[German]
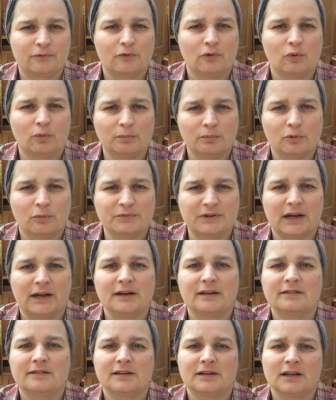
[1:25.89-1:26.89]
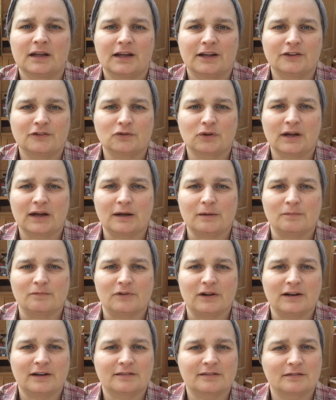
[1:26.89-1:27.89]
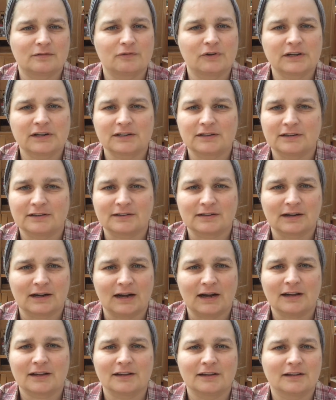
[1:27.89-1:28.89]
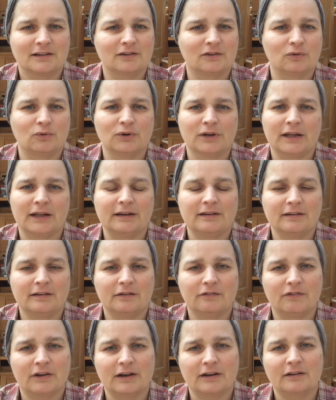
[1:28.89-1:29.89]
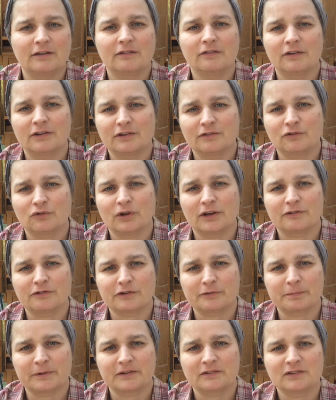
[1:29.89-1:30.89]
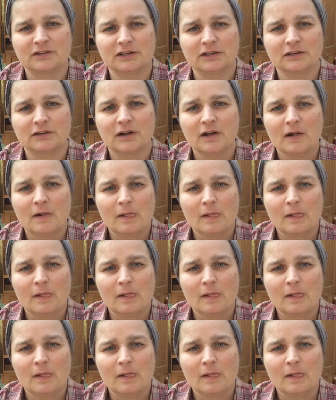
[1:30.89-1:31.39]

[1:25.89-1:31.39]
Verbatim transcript: um, um da eine Sicherheit zu haben, weil das ist wirklich eine Tragik ohne Ende, wenn, wenn so etwas passiert.